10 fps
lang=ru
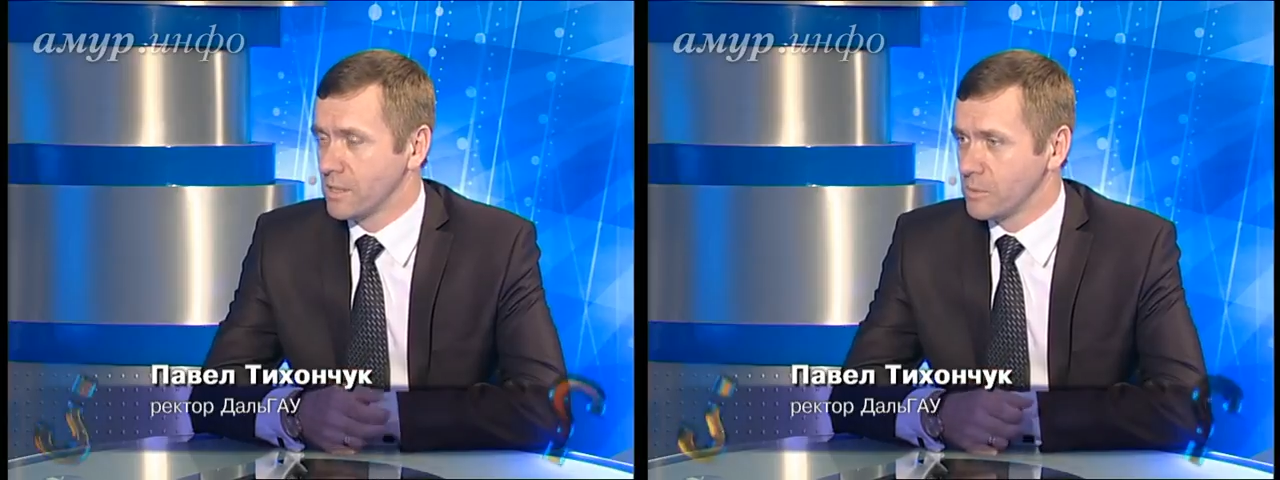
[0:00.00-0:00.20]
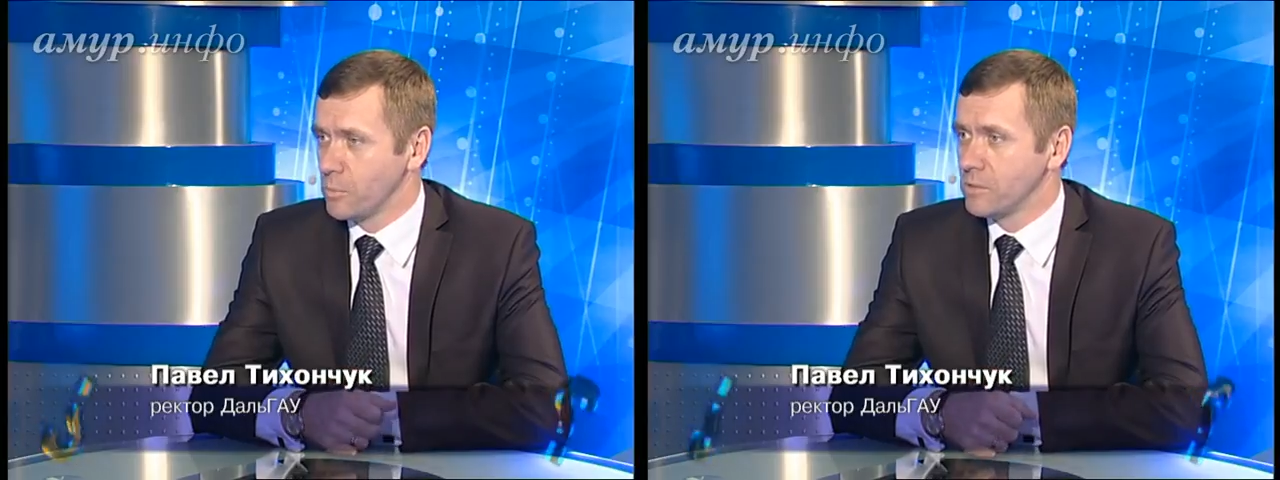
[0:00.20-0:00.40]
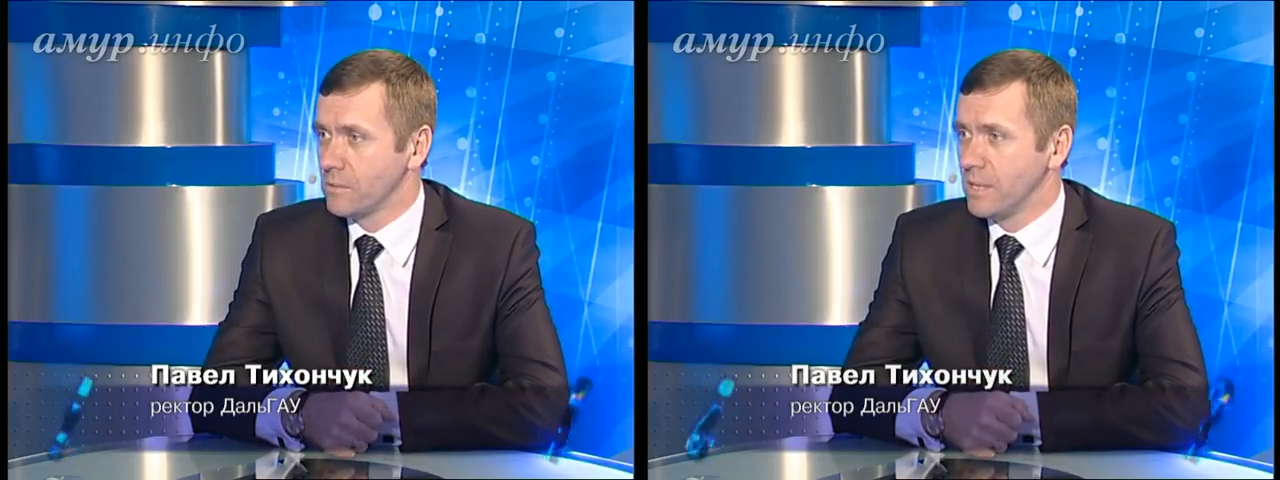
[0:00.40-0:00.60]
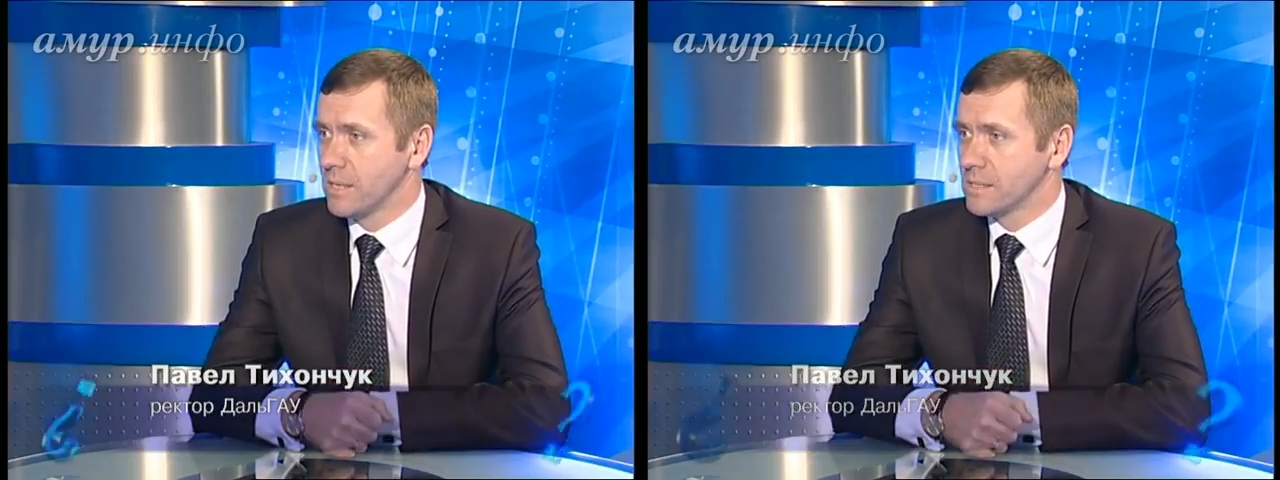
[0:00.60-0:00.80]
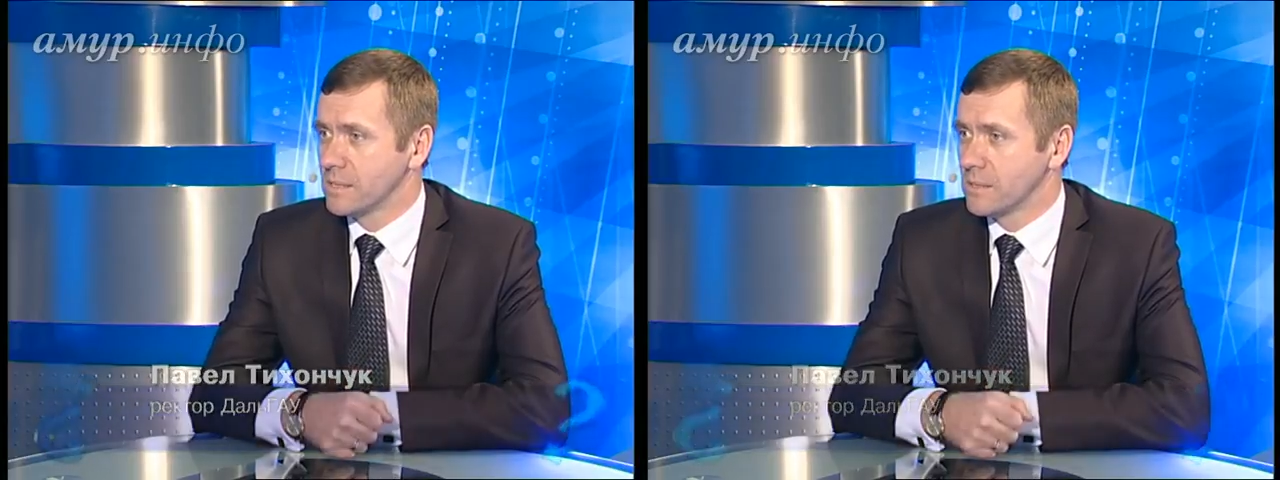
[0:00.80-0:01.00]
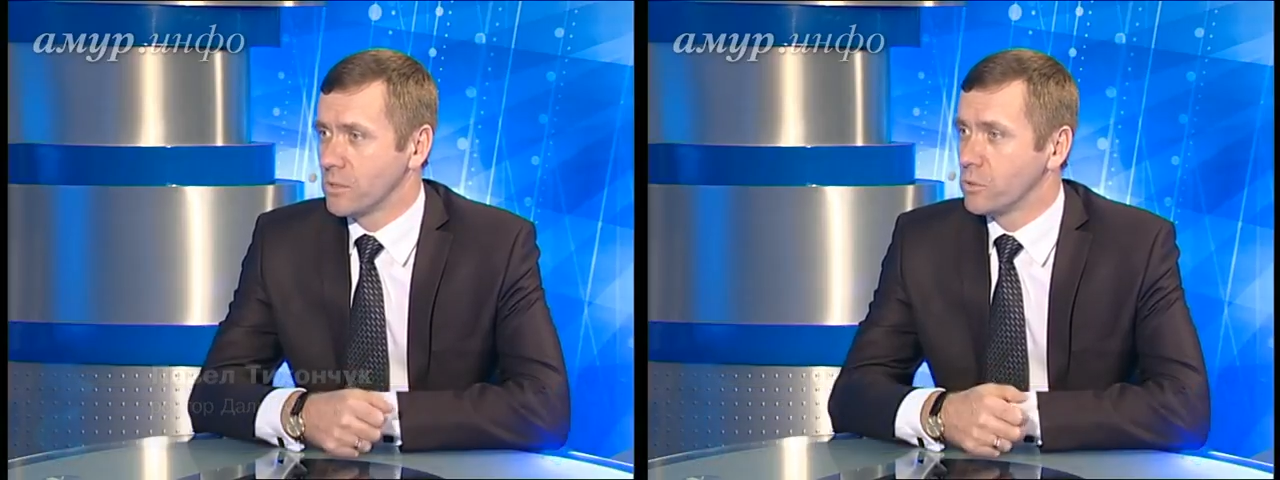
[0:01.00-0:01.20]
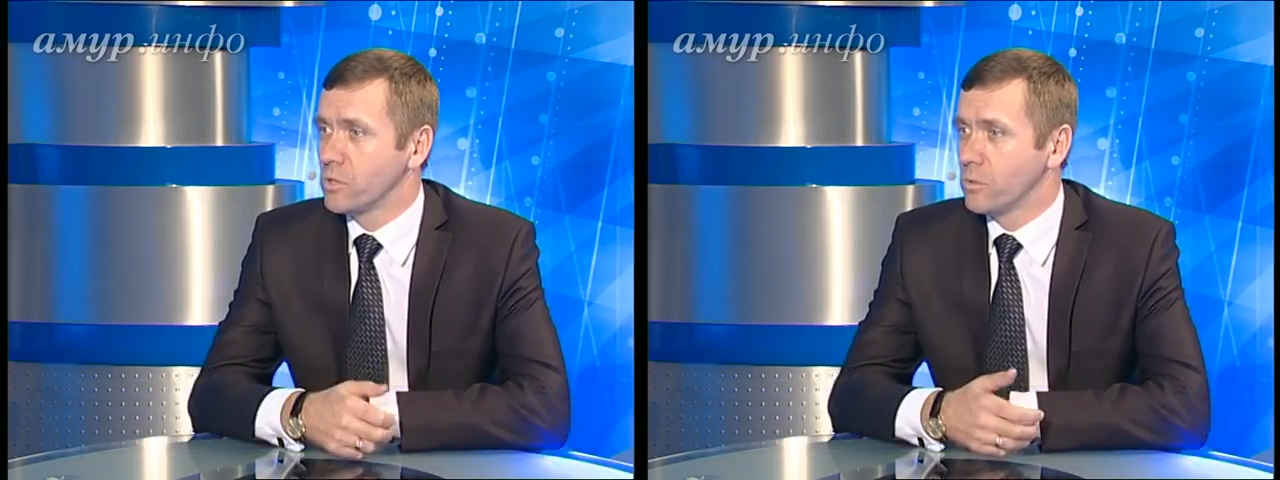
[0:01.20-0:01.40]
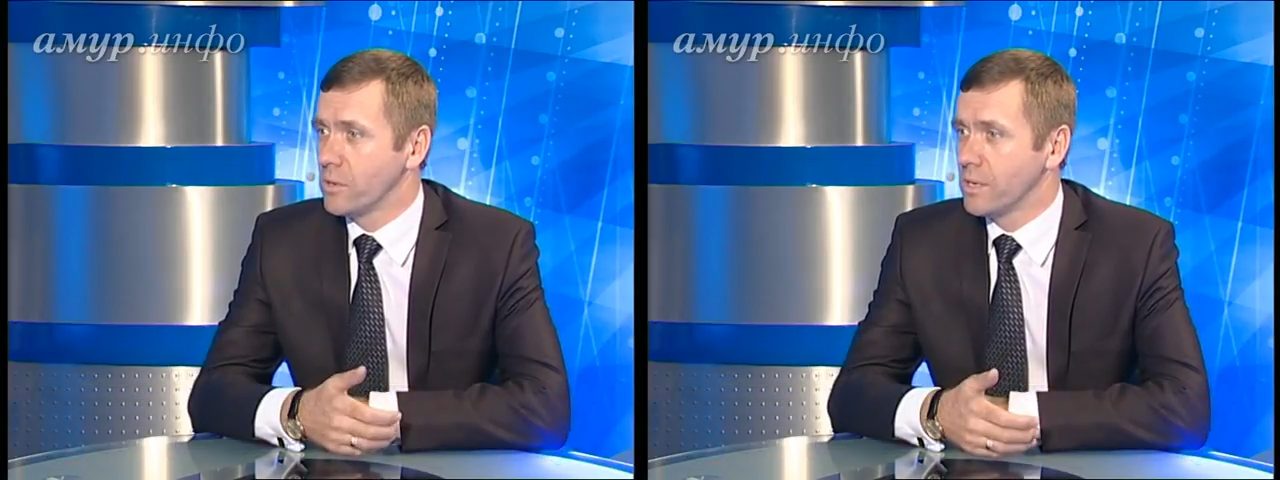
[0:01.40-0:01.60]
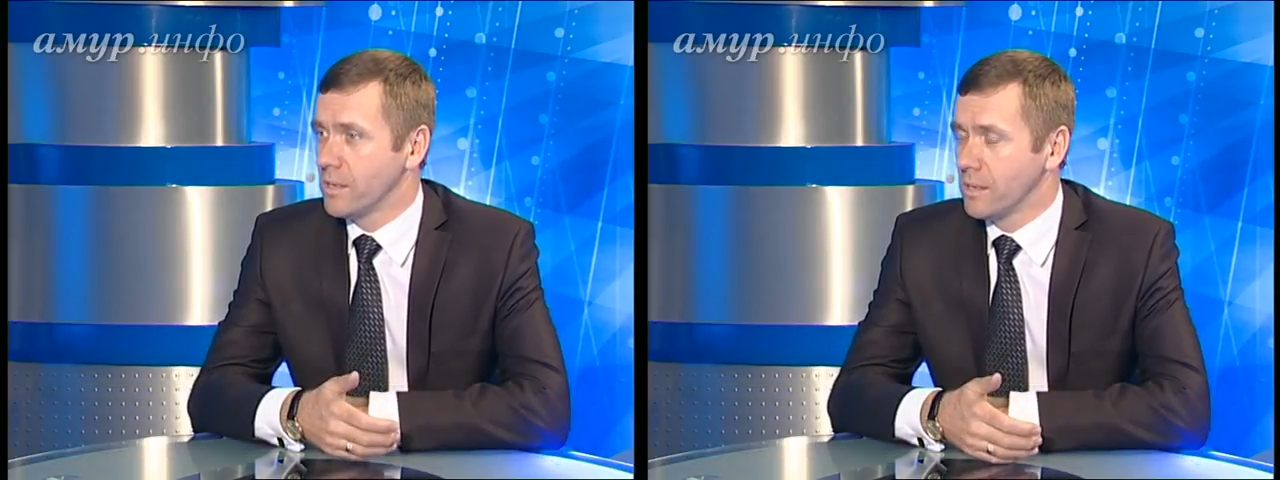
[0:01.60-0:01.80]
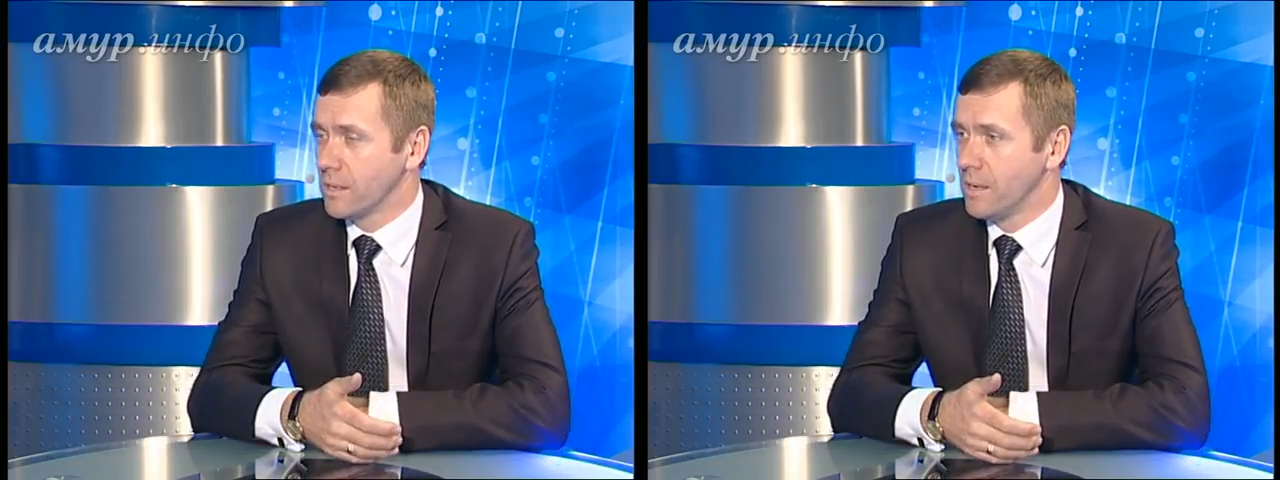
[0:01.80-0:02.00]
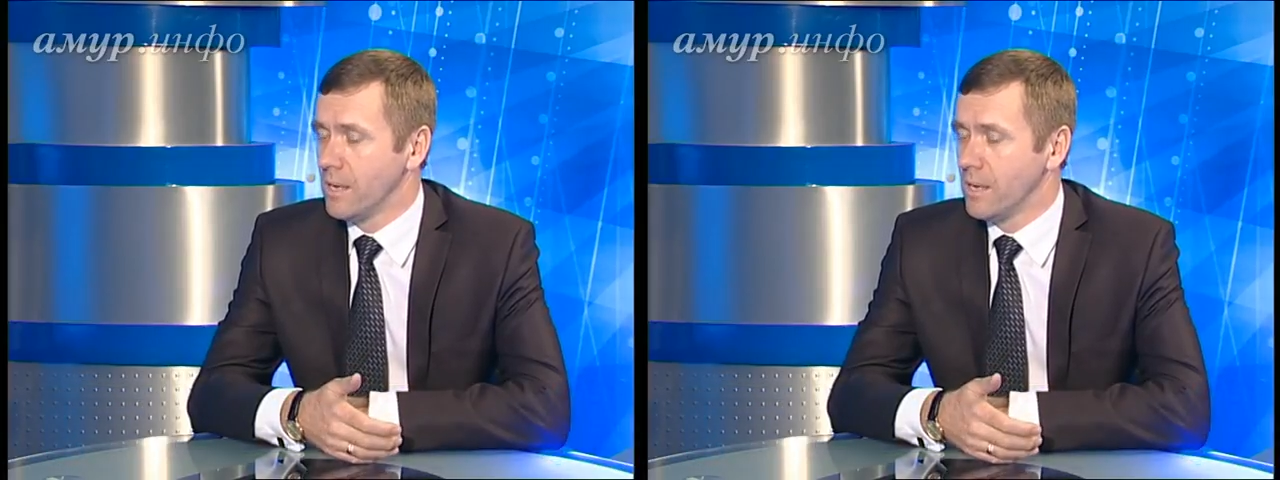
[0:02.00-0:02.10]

использовать для оценки, но не только их.